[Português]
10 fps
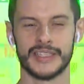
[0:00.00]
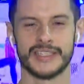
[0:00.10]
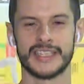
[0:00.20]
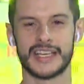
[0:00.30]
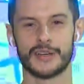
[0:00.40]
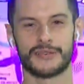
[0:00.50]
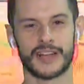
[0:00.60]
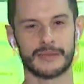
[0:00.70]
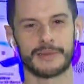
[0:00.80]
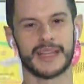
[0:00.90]
e aí eu
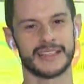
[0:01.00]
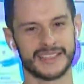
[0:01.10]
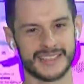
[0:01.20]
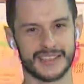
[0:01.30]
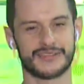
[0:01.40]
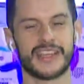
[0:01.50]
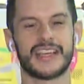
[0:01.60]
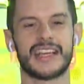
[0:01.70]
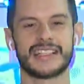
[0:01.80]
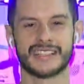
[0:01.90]
falei para ele,
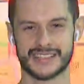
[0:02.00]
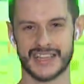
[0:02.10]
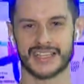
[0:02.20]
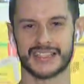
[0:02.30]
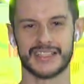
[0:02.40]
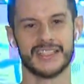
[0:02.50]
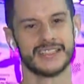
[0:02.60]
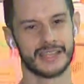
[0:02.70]
desafiei ele a dançar, né?